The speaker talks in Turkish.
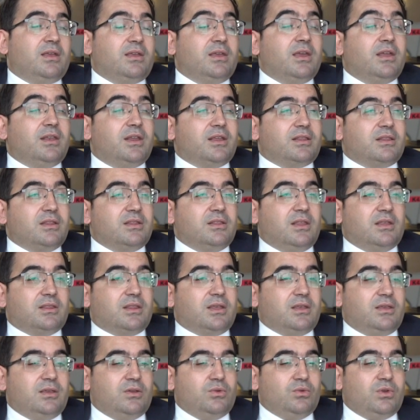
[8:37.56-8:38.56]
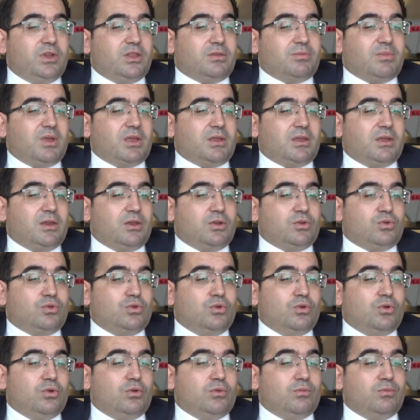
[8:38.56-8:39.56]
gerekli datayı üretmek
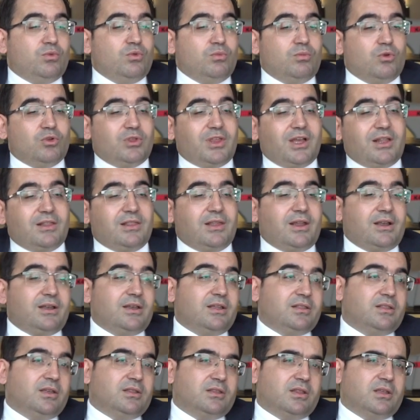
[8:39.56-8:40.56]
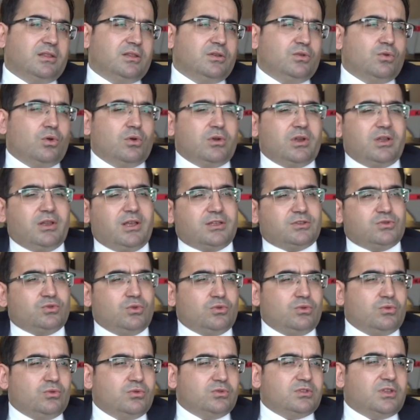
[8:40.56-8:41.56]
gerekiyor. Bu modellerle datanın
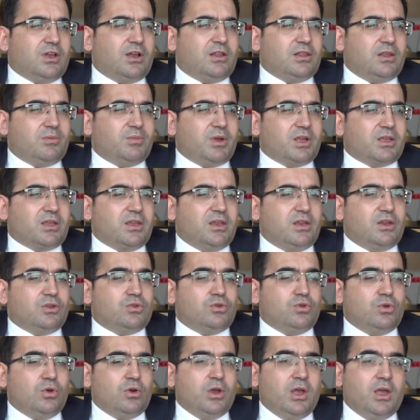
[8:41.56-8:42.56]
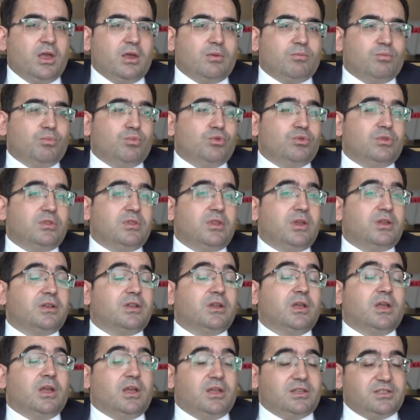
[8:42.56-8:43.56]
korelasyonunu sağlamak gerekiyor. Ciddi Bunları, bir
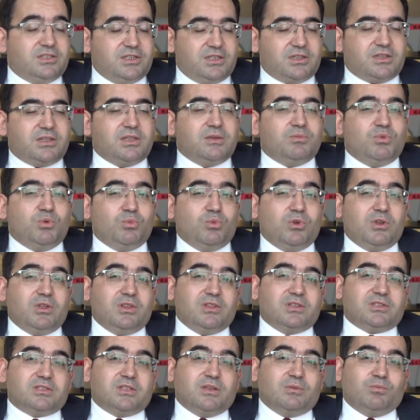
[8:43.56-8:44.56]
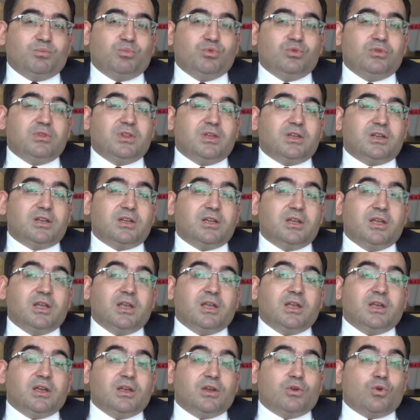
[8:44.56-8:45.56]
mühendislik. Ciddi bir mühendislik. Bunları
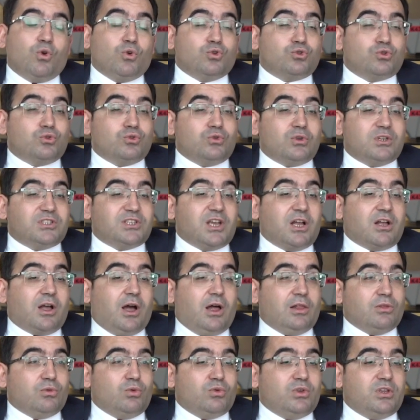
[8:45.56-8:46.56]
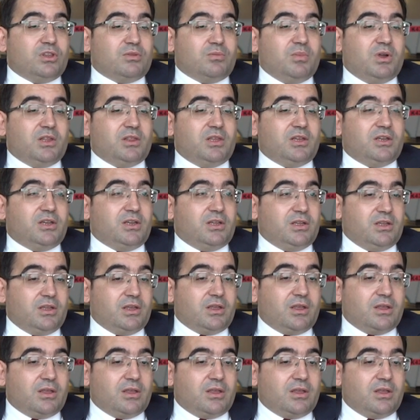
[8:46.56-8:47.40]
e, koşturacak algoritmaları